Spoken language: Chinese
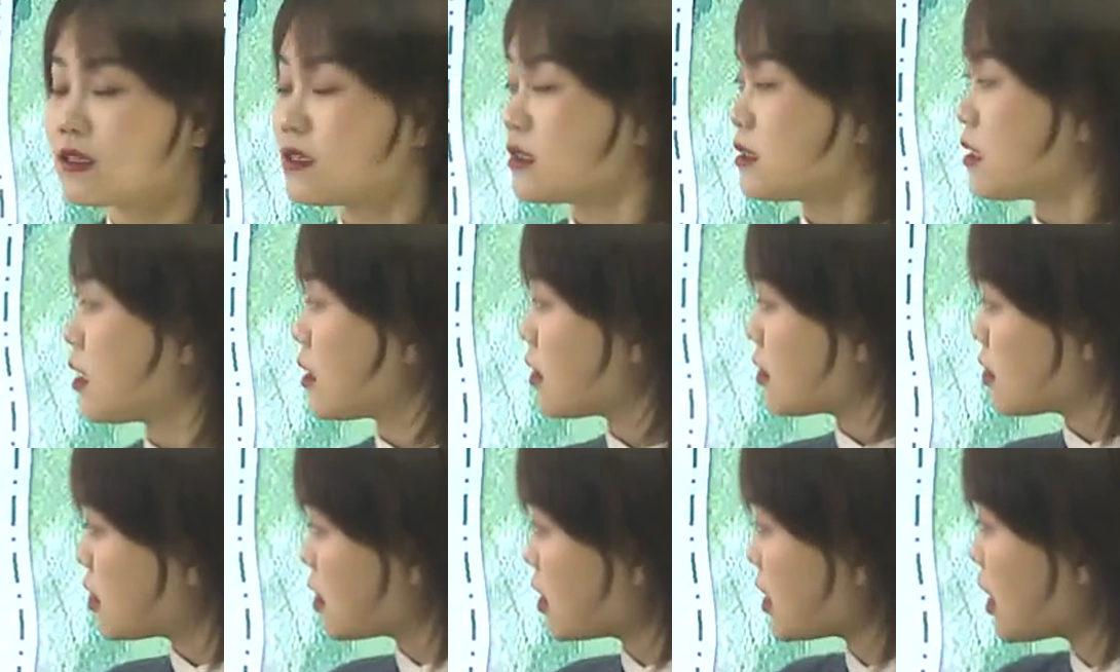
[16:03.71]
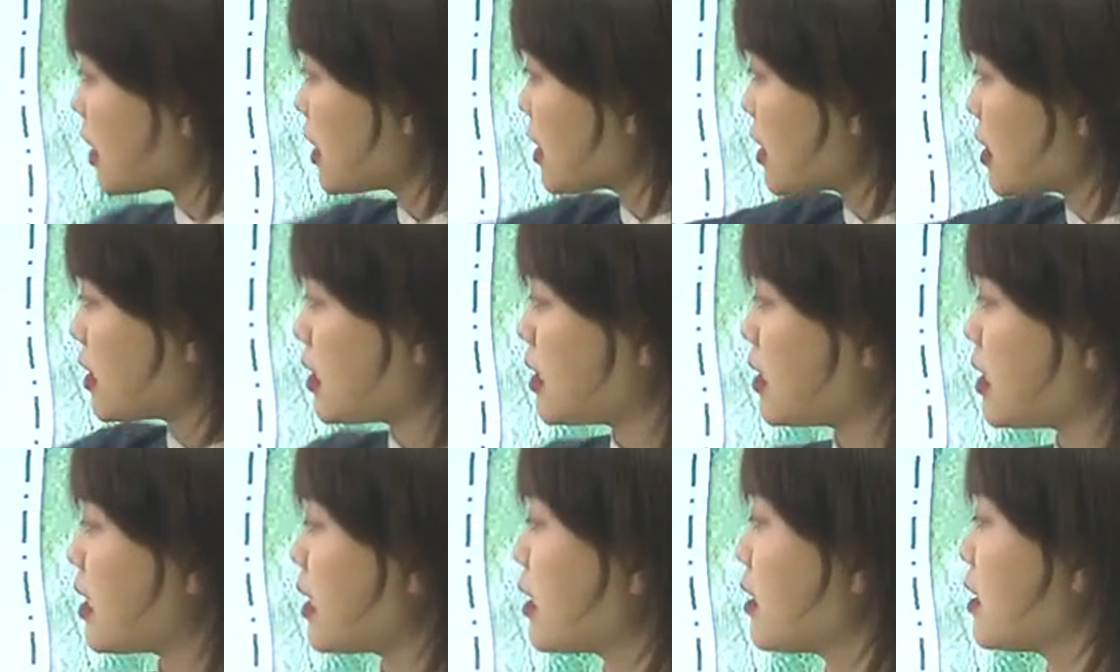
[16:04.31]
那这
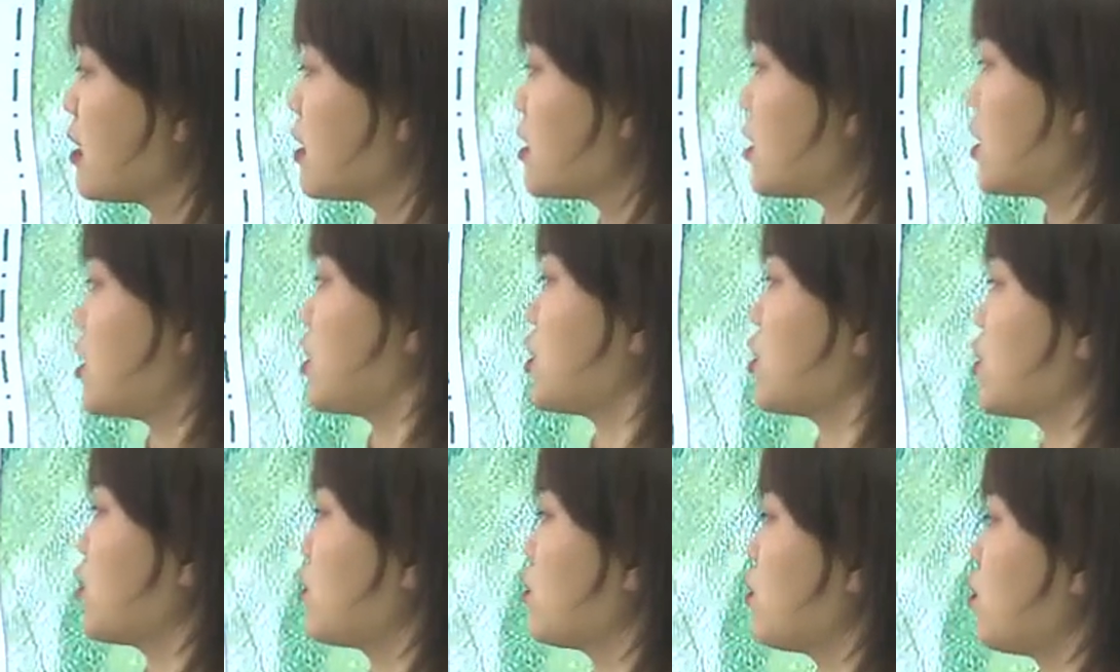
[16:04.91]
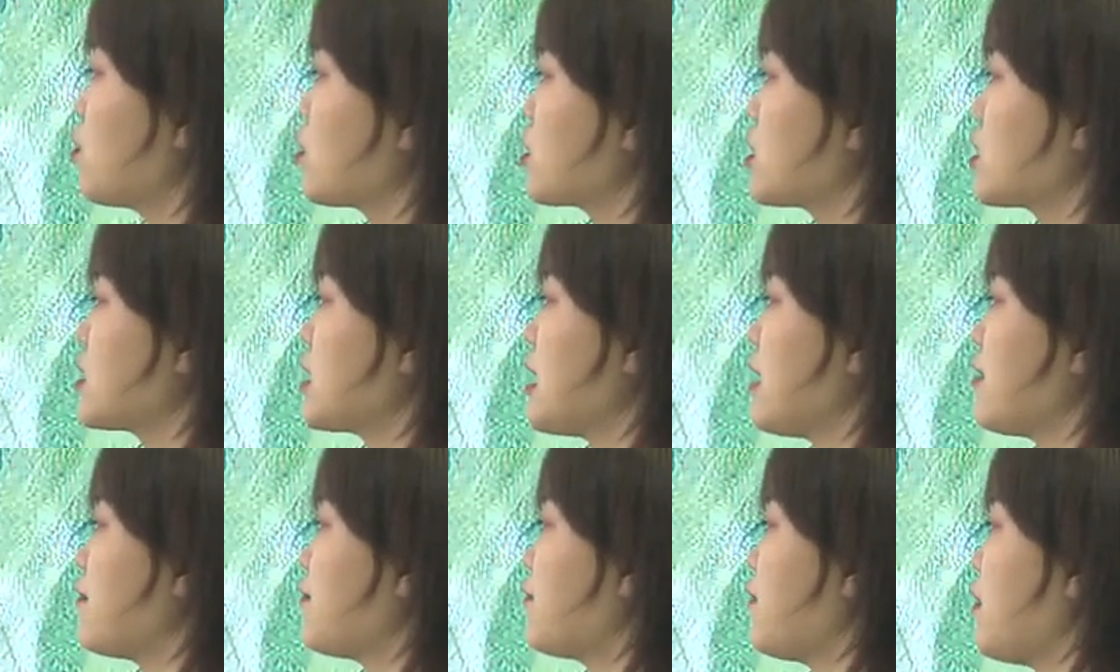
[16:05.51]
些呢，其实都是
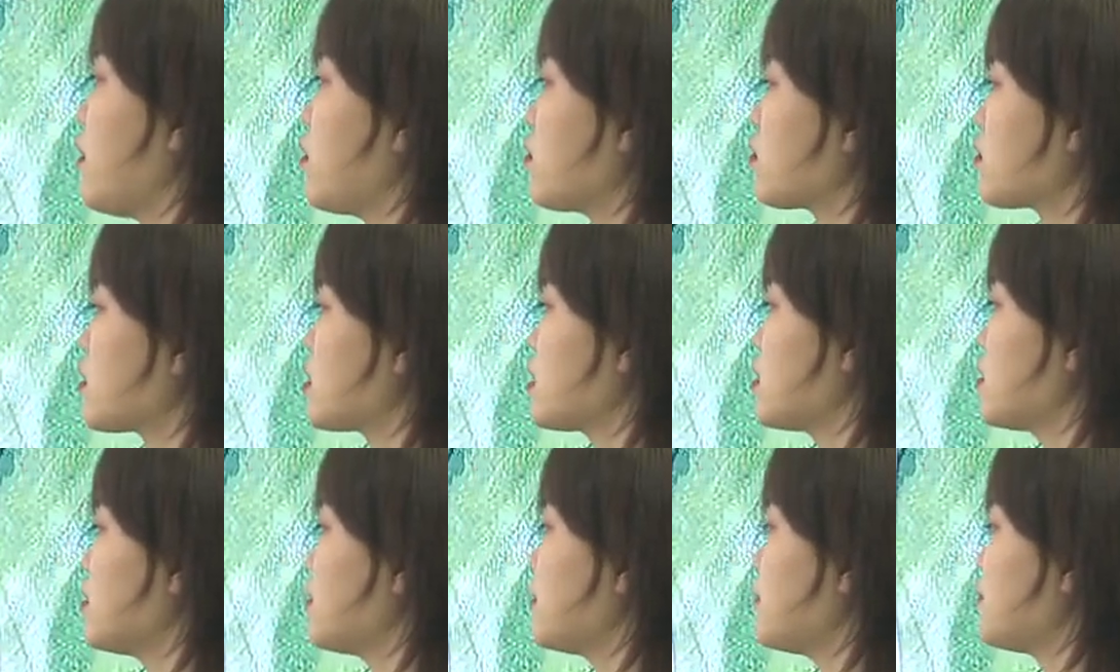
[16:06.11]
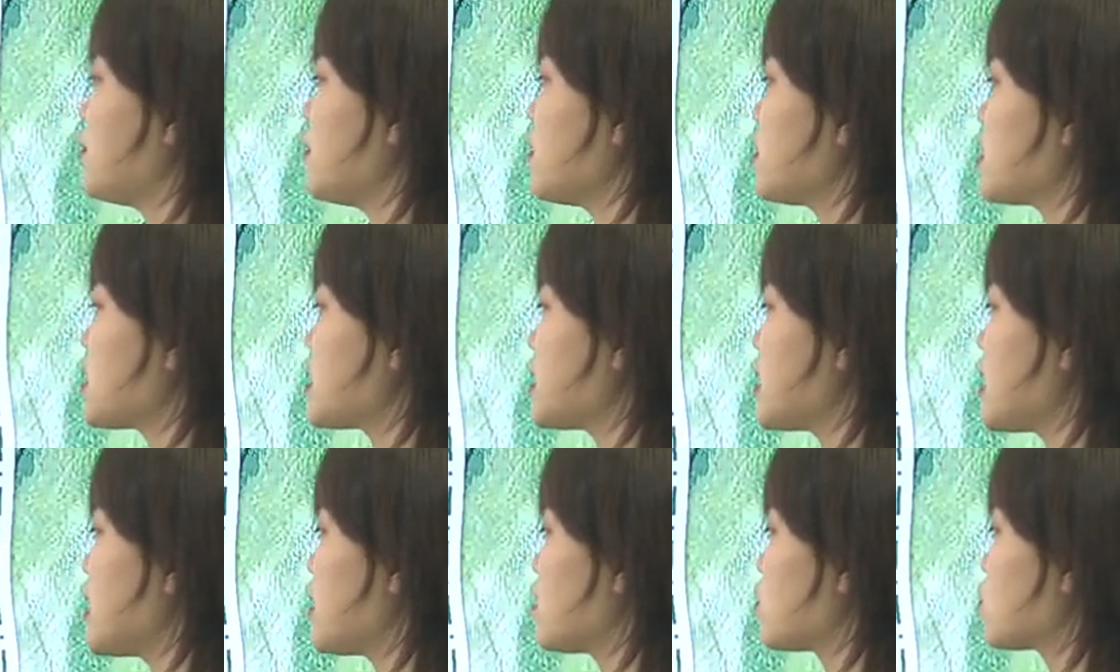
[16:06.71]
在讽刺封
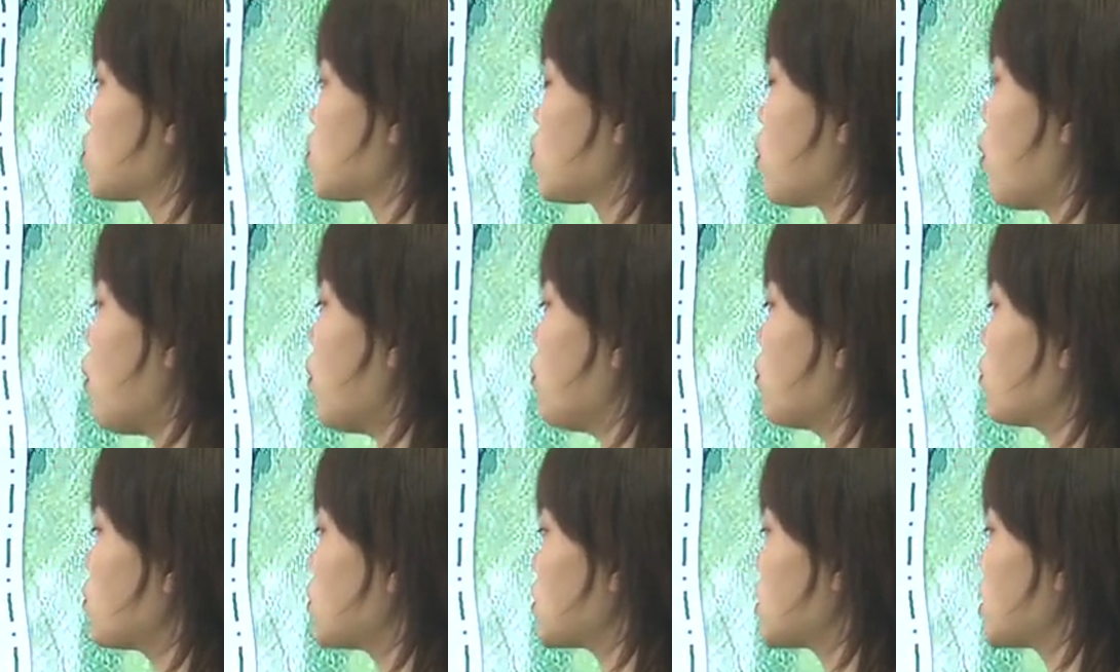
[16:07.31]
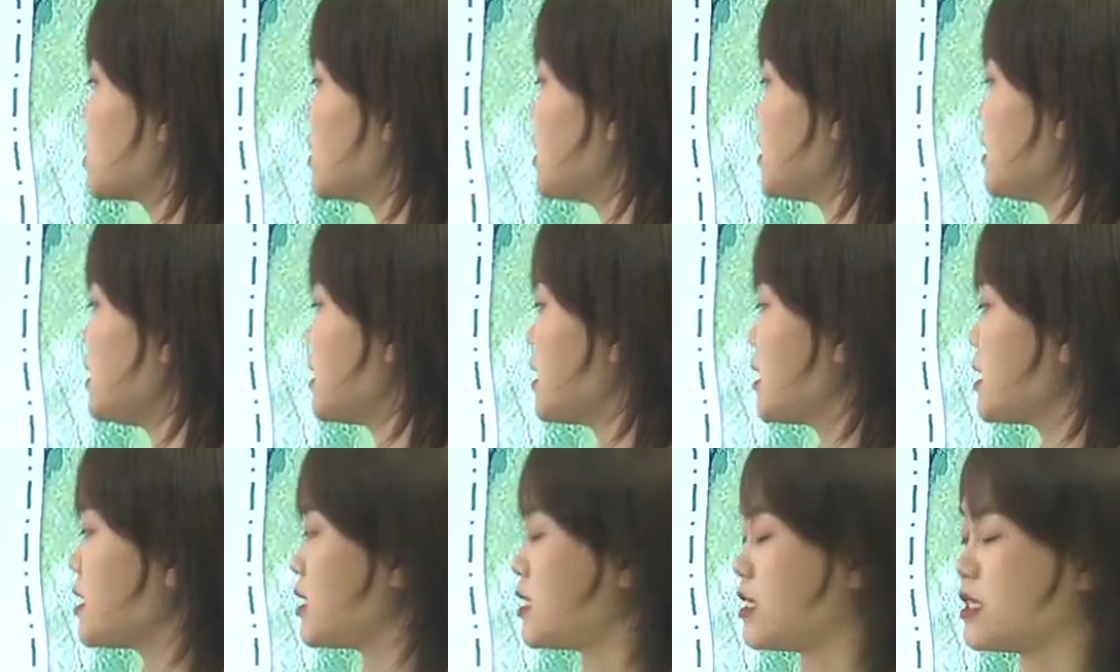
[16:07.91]
建统治
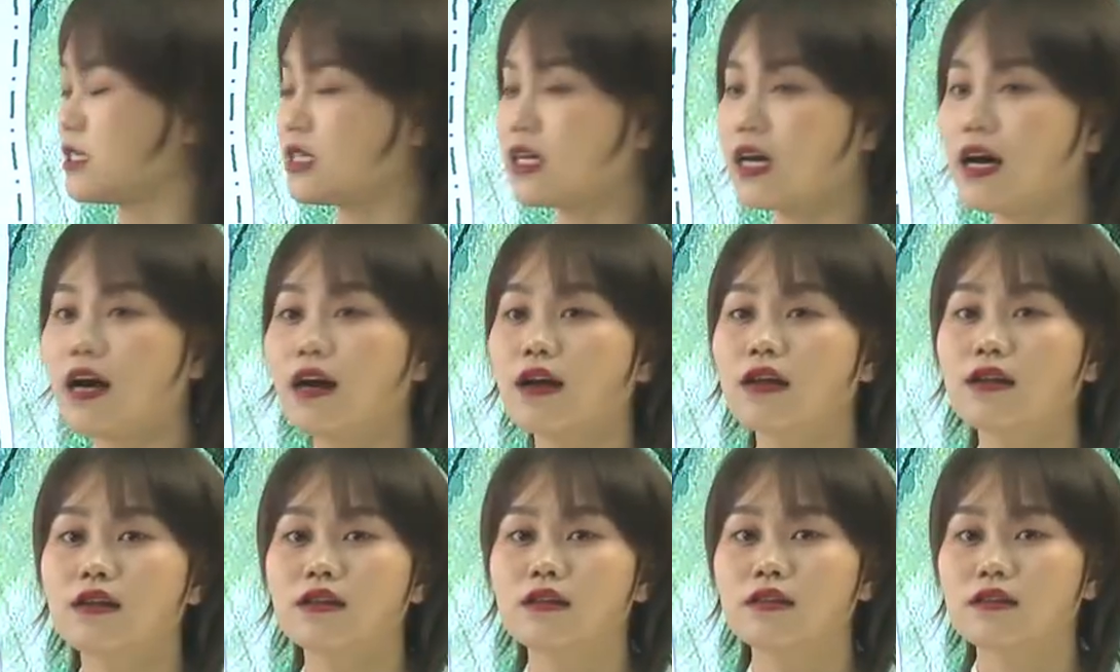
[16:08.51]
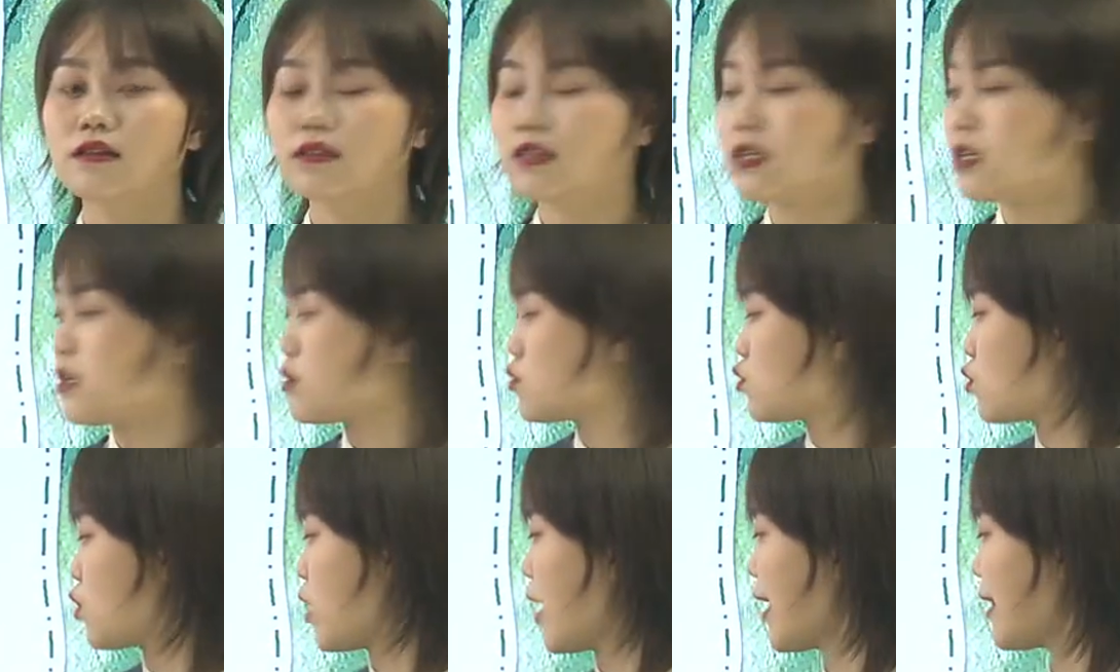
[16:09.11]
阶级的特
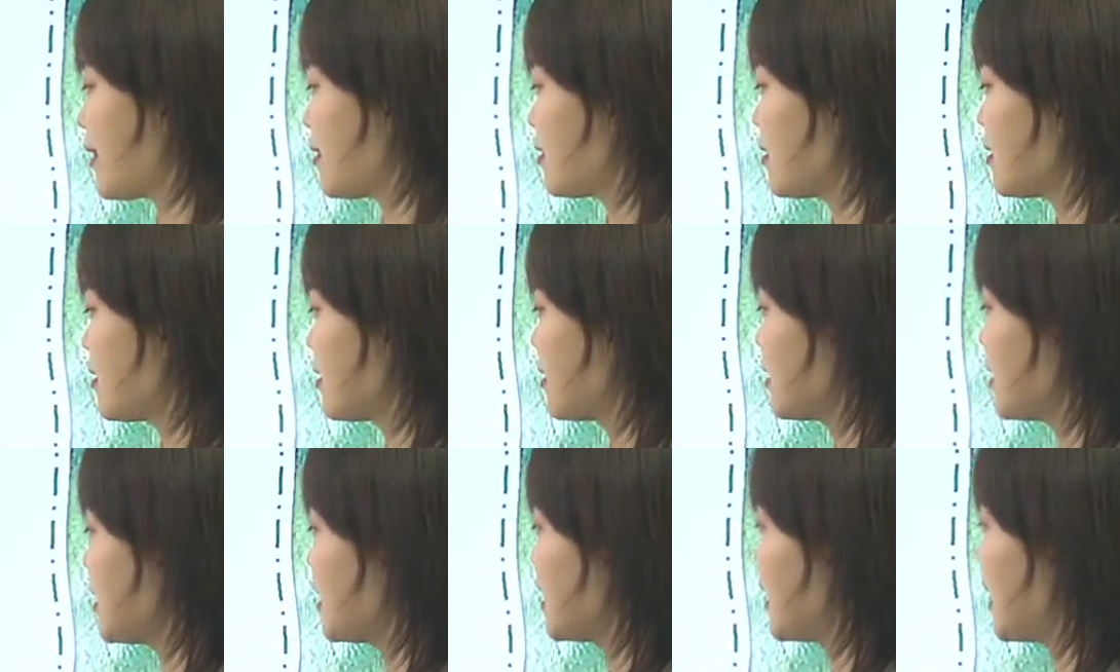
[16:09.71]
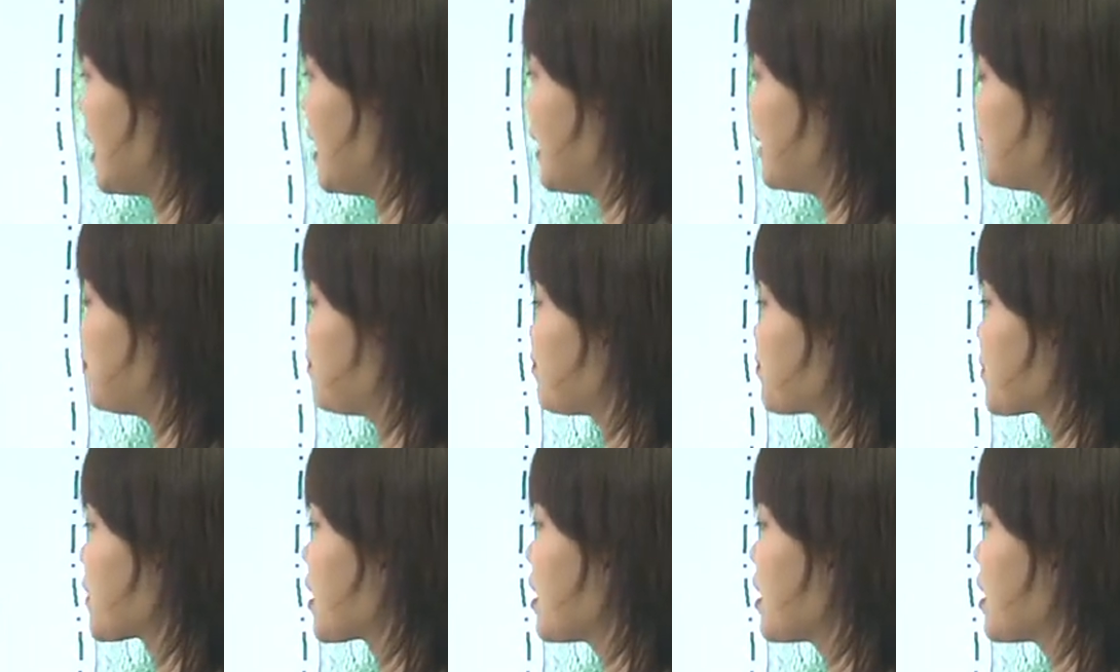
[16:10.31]
权啊。